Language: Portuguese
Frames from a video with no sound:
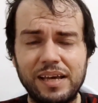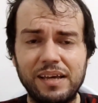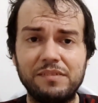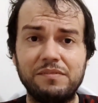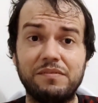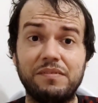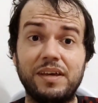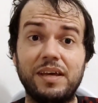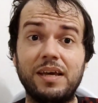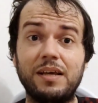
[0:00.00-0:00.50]

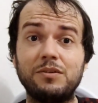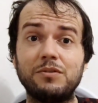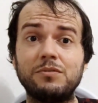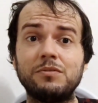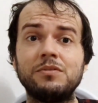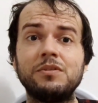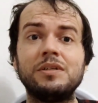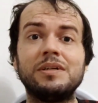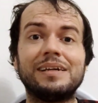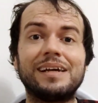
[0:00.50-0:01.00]

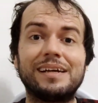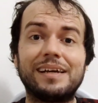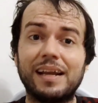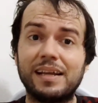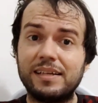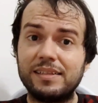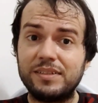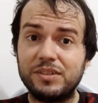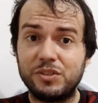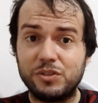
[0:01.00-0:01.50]
revelam
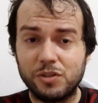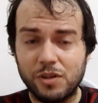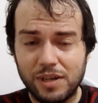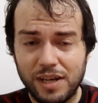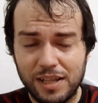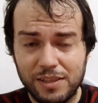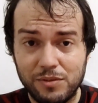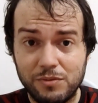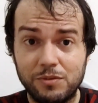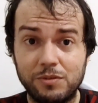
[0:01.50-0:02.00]
grandes
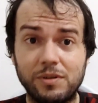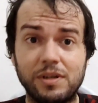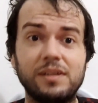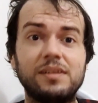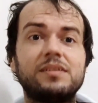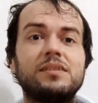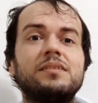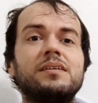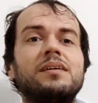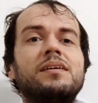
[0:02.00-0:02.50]

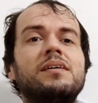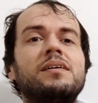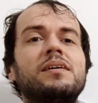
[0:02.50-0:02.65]
jogadores.